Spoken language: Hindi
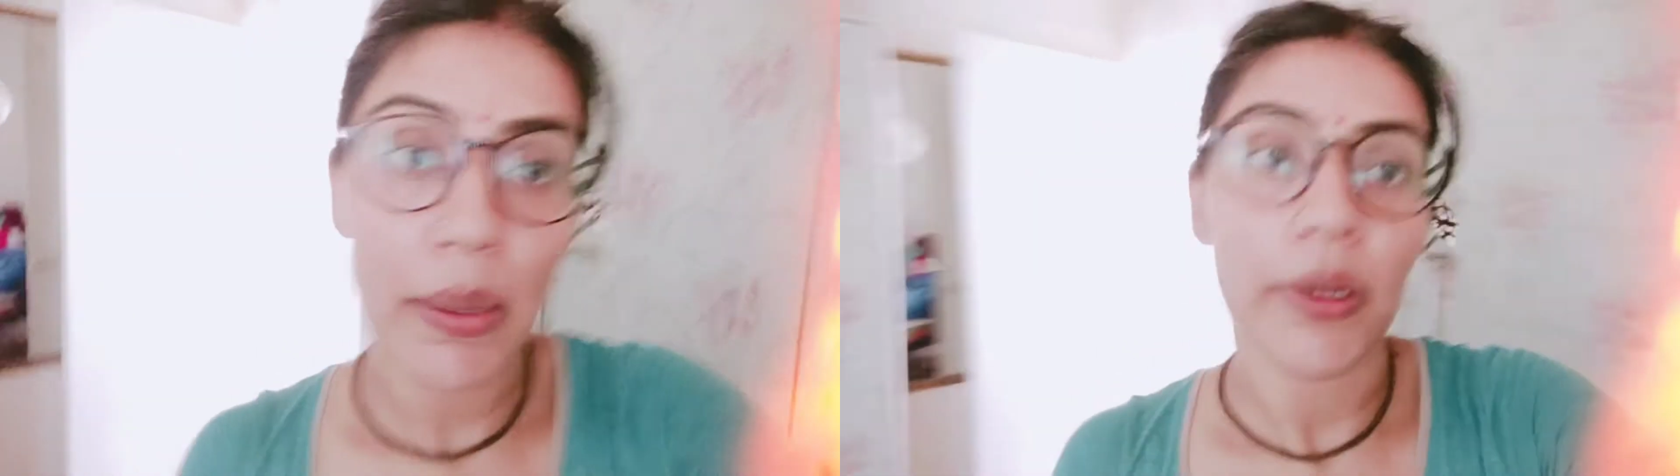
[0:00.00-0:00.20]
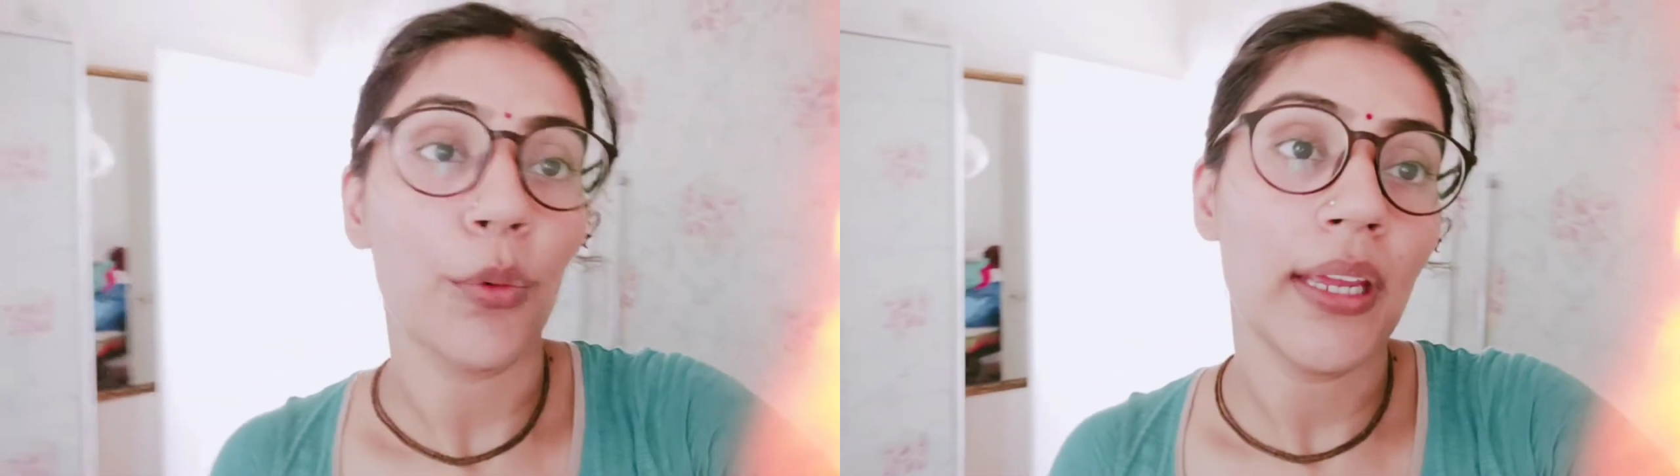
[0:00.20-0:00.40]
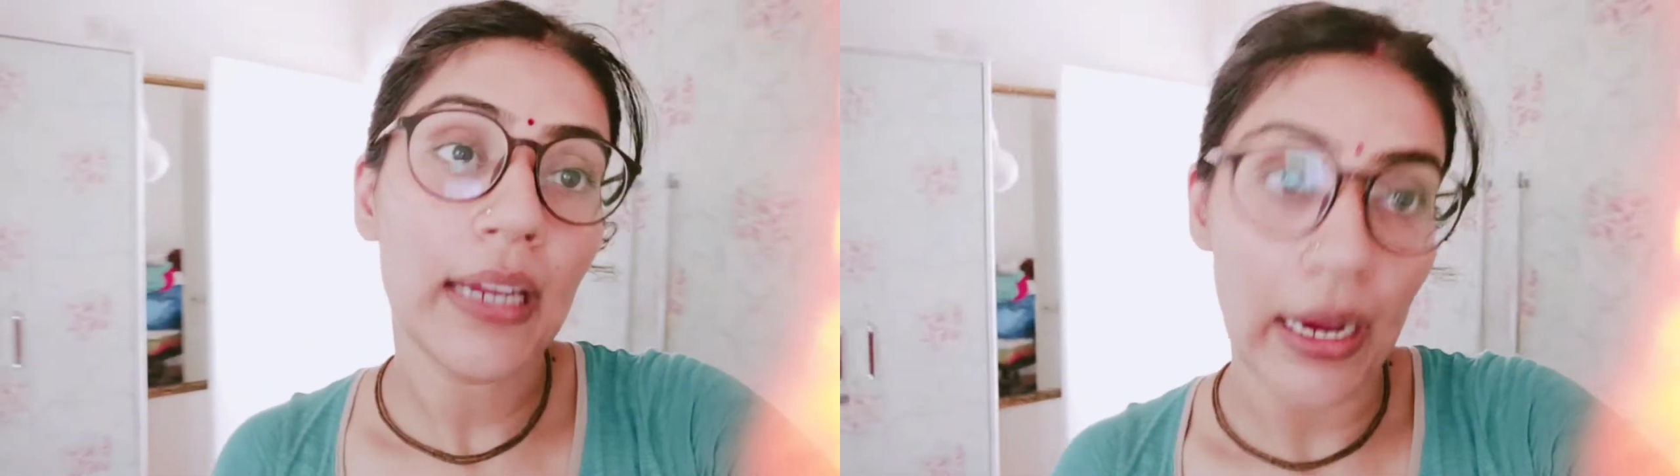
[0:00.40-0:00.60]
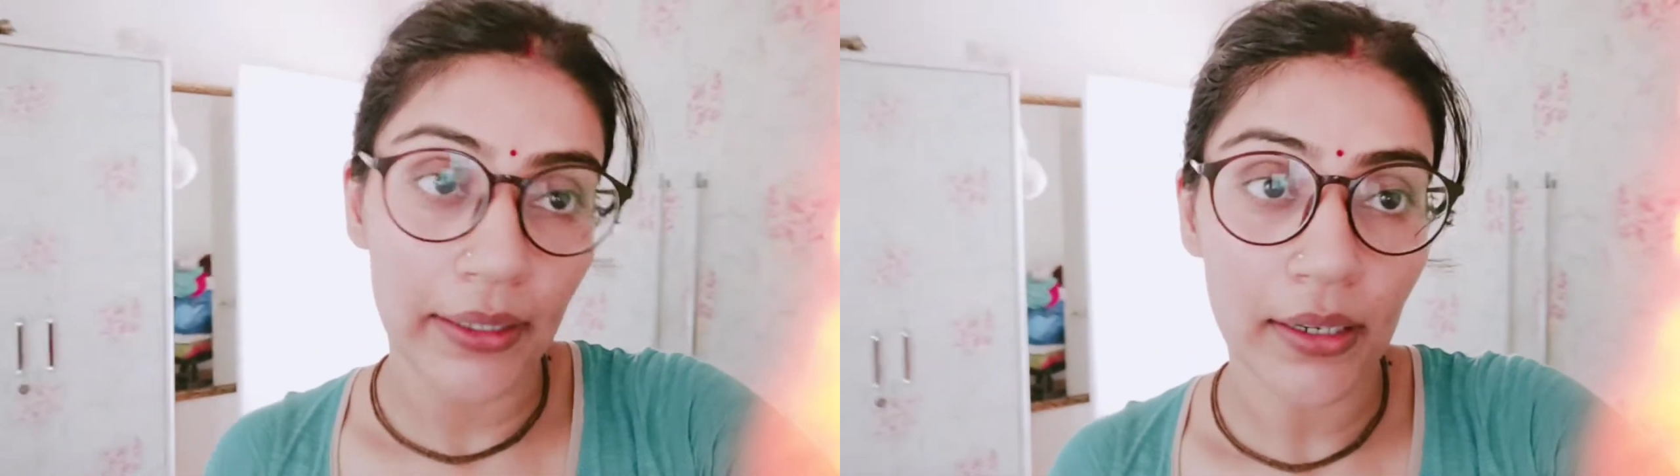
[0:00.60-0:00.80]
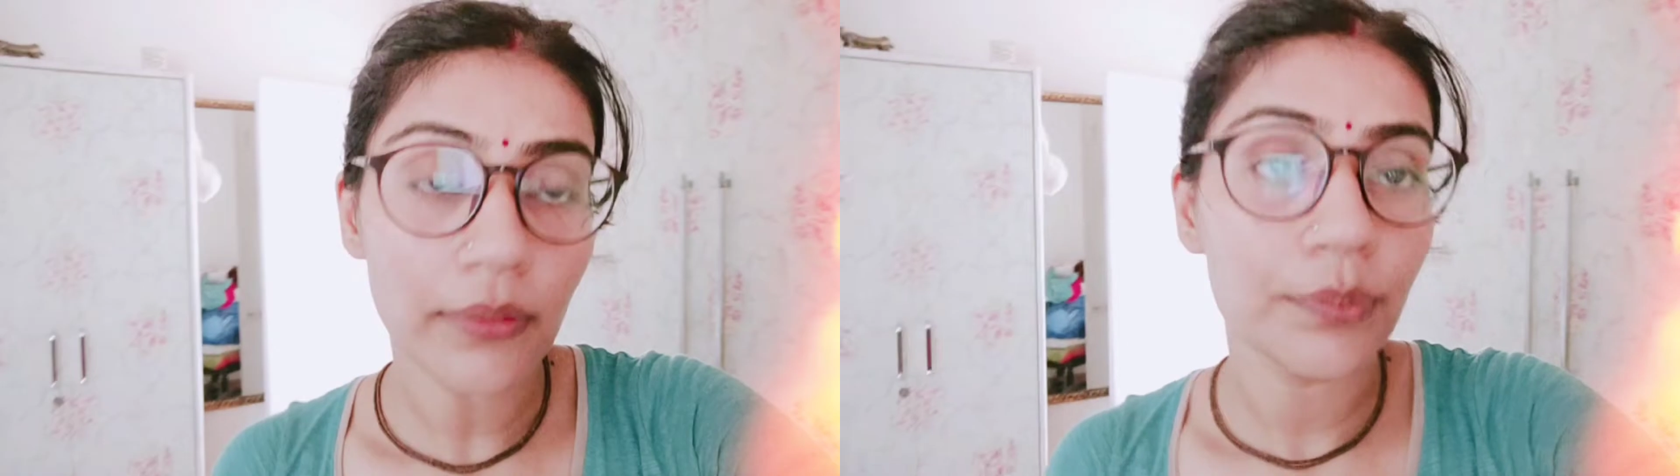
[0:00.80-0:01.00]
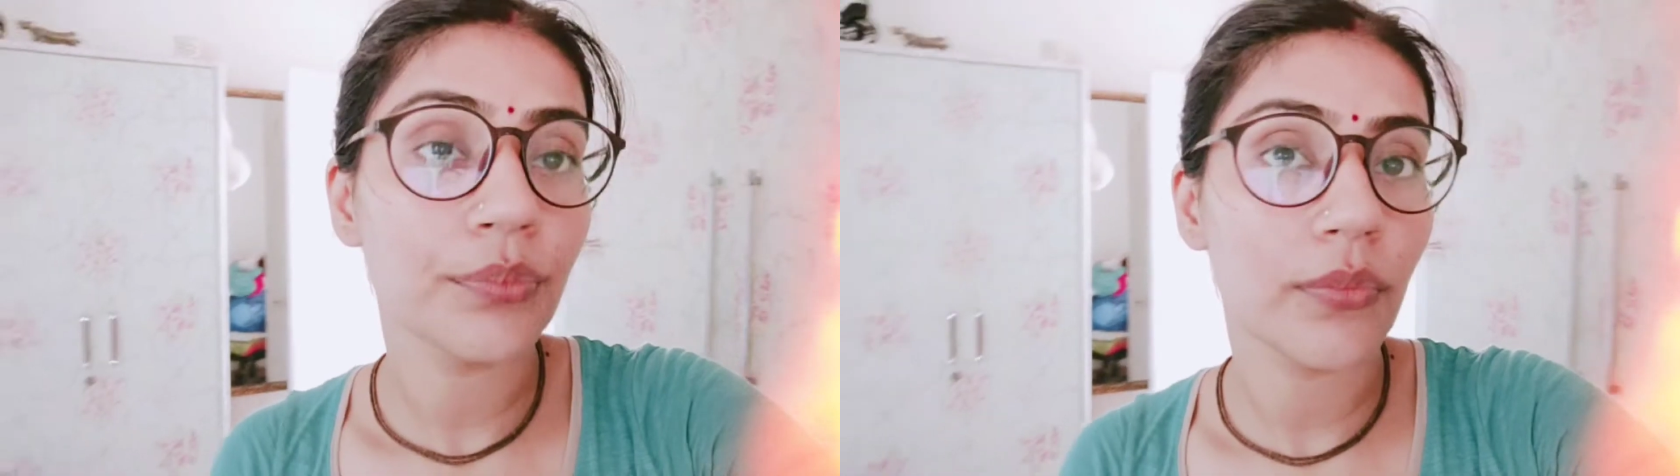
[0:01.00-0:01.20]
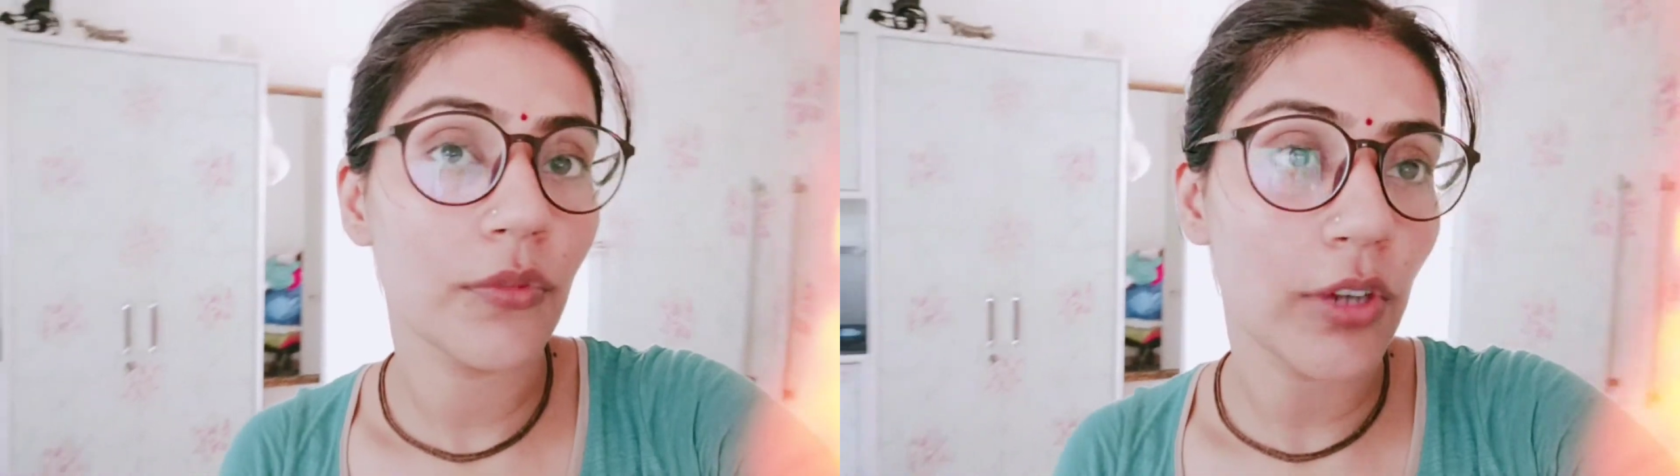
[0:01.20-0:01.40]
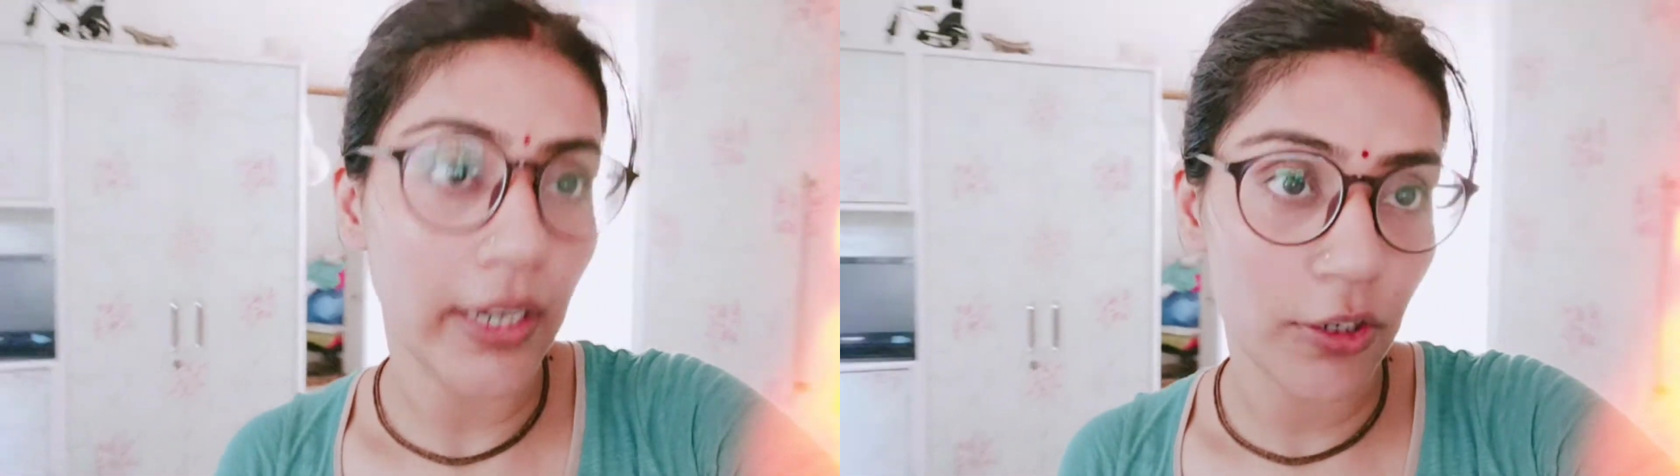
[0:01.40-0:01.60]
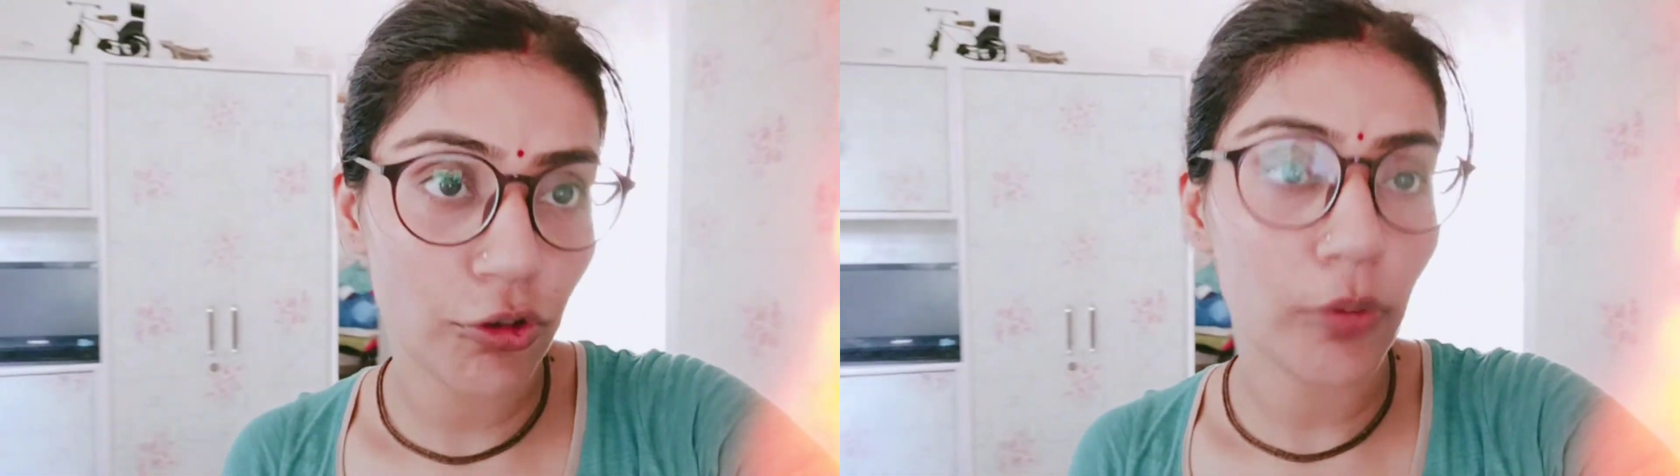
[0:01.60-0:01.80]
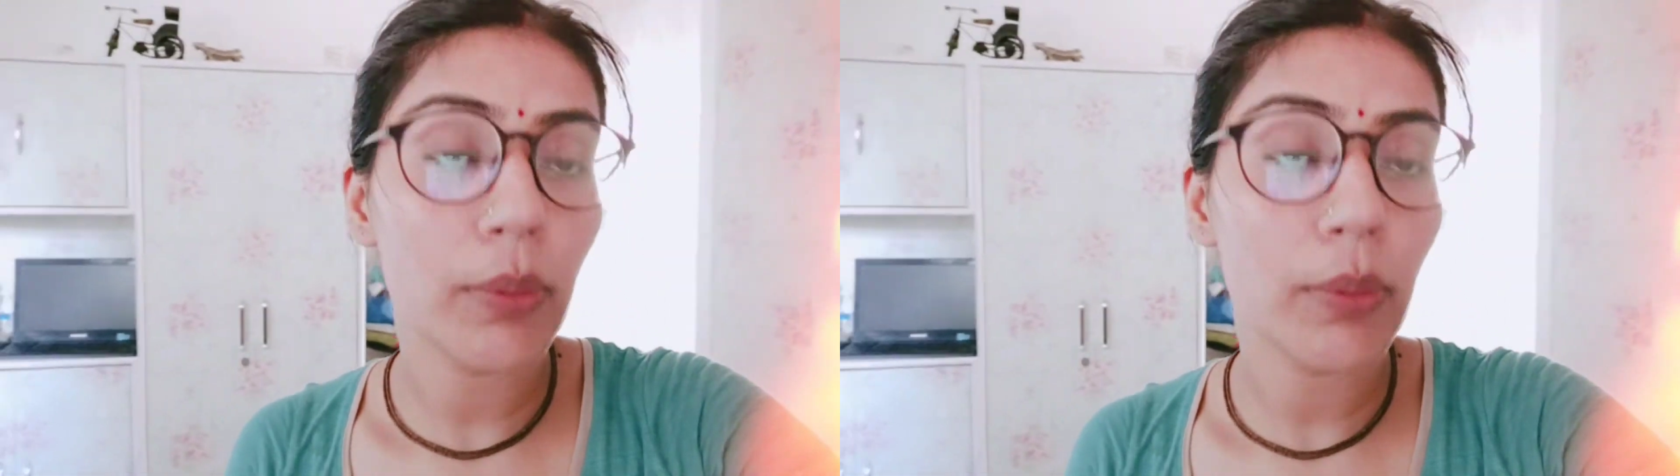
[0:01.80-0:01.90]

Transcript: और अब मैं बनाऊंगी खाना